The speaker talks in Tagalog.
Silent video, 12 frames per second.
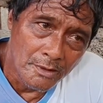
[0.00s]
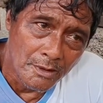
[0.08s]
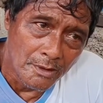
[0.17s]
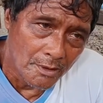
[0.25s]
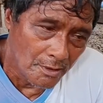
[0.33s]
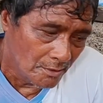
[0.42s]

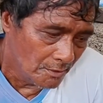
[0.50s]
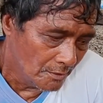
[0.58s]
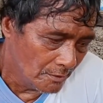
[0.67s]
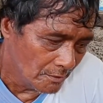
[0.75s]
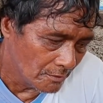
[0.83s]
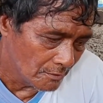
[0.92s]
Kasi
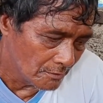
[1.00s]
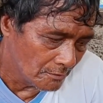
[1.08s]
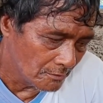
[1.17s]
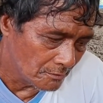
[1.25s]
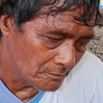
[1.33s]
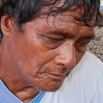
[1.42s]
hindi nyo
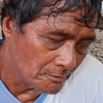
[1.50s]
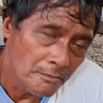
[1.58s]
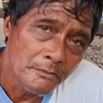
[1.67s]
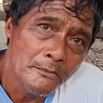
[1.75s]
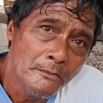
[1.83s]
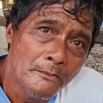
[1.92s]
na
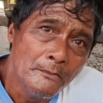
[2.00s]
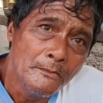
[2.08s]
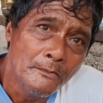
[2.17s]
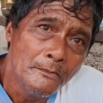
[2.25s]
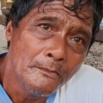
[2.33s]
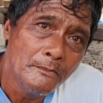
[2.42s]
kaya
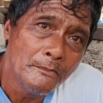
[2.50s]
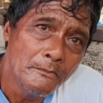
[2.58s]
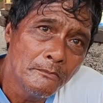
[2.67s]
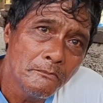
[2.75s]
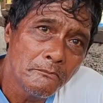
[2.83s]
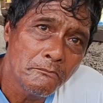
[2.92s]
na
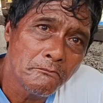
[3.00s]
magtrabaho.